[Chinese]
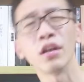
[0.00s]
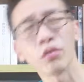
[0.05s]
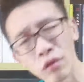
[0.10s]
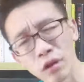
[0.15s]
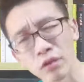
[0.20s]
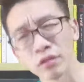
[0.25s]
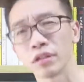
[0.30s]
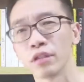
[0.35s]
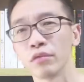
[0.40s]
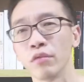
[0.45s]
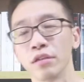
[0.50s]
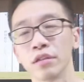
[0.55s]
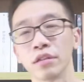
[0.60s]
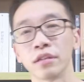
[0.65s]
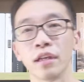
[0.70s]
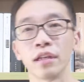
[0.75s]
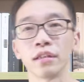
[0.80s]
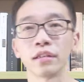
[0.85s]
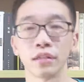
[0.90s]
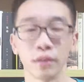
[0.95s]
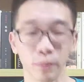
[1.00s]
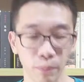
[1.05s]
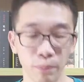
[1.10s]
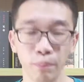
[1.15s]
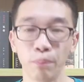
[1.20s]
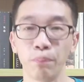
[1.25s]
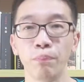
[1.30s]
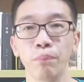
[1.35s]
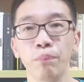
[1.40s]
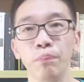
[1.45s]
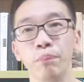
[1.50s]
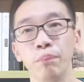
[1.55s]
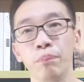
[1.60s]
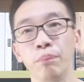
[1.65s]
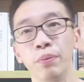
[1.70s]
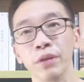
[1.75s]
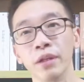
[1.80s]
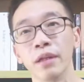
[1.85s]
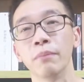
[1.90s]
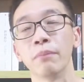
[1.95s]
个多小时，我实在是
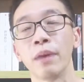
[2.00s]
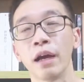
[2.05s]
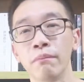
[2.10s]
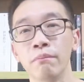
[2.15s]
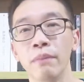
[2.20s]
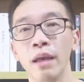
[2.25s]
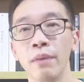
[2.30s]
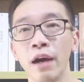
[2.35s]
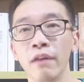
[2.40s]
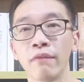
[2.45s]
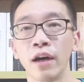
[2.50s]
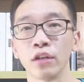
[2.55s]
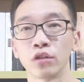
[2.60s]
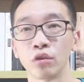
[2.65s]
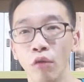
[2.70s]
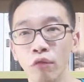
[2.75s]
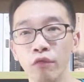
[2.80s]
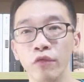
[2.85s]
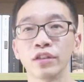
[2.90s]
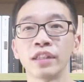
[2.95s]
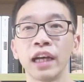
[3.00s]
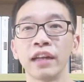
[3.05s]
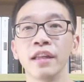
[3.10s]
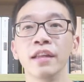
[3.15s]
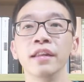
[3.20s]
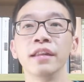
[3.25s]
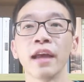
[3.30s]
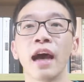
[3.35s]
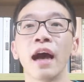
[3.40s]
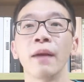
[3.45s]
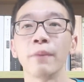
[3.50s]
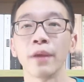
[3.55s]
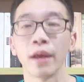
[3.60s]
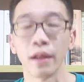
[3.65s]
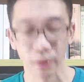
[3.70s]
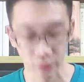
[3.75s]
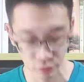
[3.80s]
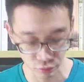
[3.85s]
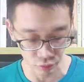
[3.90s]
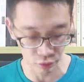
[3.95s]
不能办没办法重复再听第二
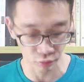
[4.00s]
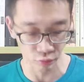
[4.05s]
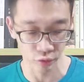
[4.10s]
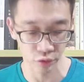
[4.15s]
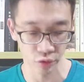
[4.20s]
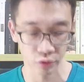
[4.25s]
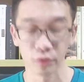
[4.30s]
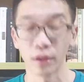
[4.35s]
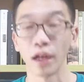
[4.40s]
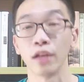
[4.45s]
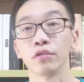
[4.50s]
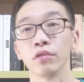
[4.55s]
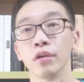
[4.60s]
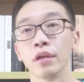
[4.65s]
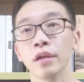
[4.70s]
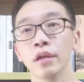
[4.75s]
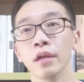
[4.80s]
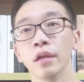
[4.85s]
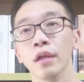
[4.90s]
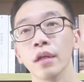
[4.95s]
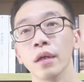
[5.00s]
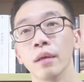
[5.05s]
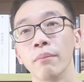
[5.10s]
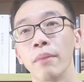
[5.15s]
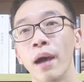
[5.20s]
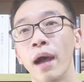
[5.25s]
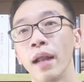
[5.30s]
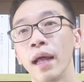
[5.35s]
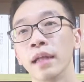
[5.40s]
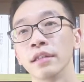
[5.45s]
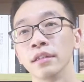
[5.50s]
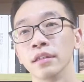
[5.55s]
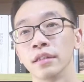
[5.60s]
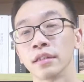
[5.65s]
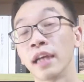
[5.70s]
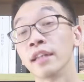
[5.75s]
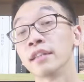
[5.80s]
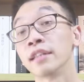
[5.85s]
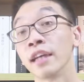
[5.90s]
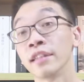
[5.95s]
遍，所以我就干脆买来自己
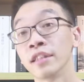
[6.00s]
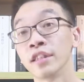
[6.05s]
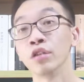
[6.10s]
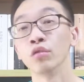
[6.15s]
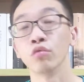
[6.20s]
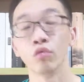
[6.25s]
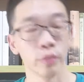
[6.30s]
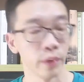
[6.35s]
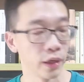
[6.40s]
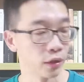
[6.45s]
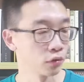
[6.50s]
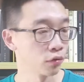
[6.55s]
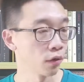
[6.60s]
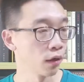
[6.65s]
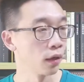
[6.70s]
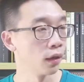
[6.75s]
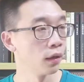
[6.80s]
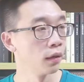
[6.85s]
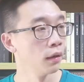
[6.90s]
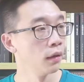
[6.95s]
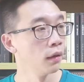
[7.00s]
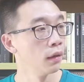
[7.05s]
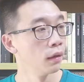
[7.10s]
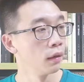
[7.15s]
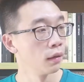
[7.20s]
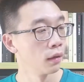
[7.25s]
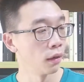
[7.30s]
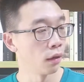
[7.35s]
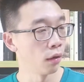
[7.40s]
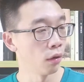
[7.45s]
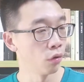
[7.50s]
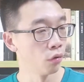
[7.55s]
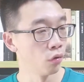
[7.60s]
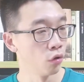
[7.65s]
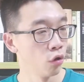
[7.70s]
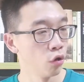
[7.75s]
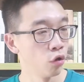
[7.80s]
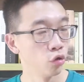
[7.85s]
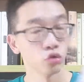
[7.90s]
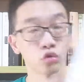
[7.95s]
再再精读一遍算了。然
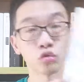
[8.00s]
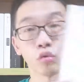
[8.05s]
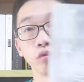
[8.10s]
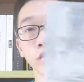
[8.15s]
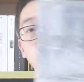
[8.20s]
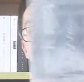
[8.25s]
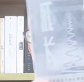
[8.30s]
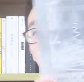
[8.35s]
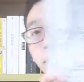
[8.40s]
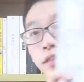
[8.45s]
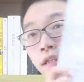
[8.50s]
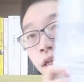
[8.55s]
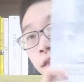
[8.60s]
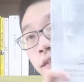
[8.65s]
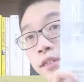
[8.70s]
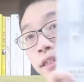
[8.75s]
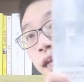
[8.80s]
后《终身成